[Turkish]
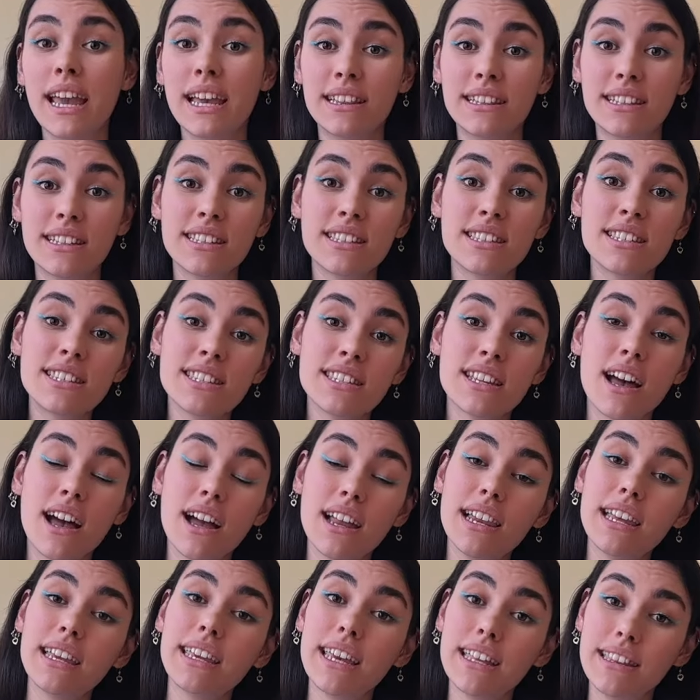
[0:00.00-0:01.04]
etkisiz
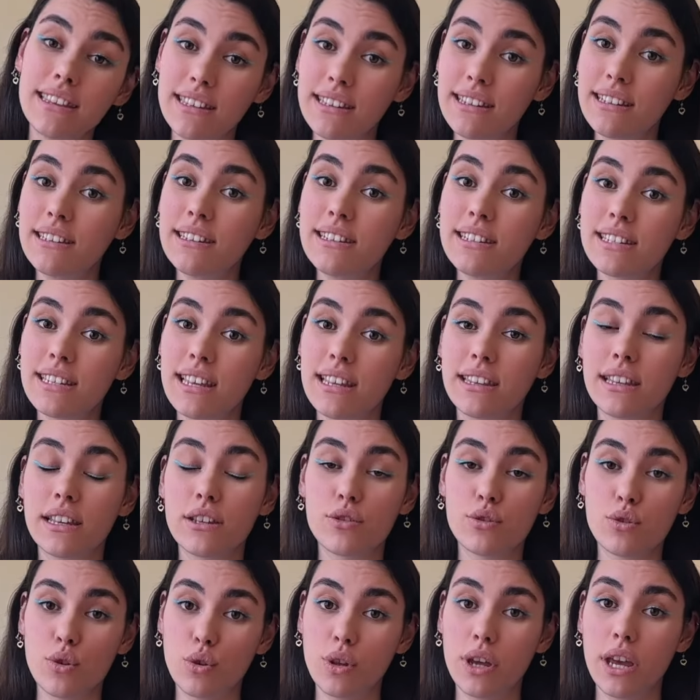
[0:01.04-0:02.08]
hale getirilirse de
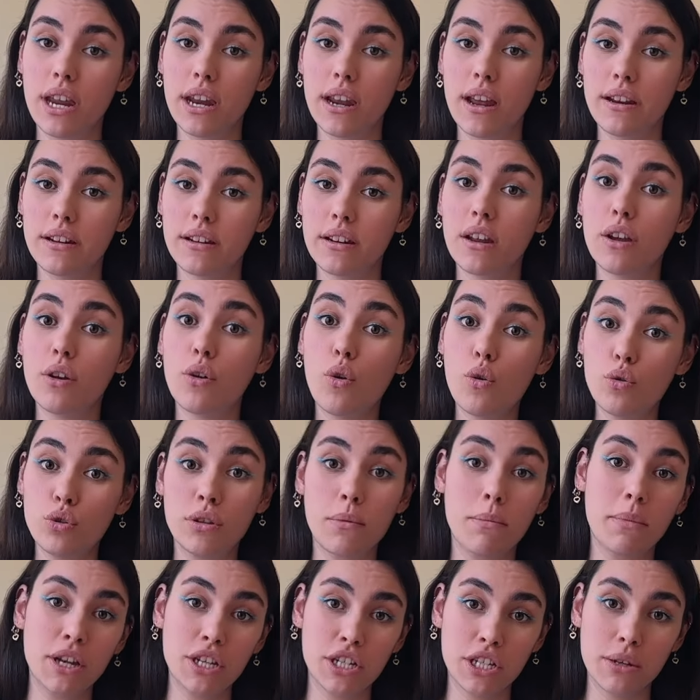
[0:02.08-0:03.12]
sona erer. O
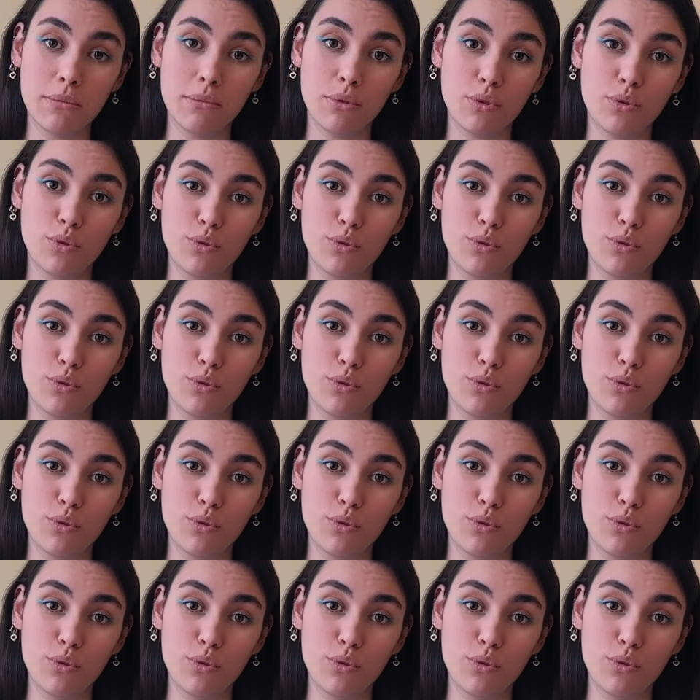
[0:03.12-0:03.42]
da başka bir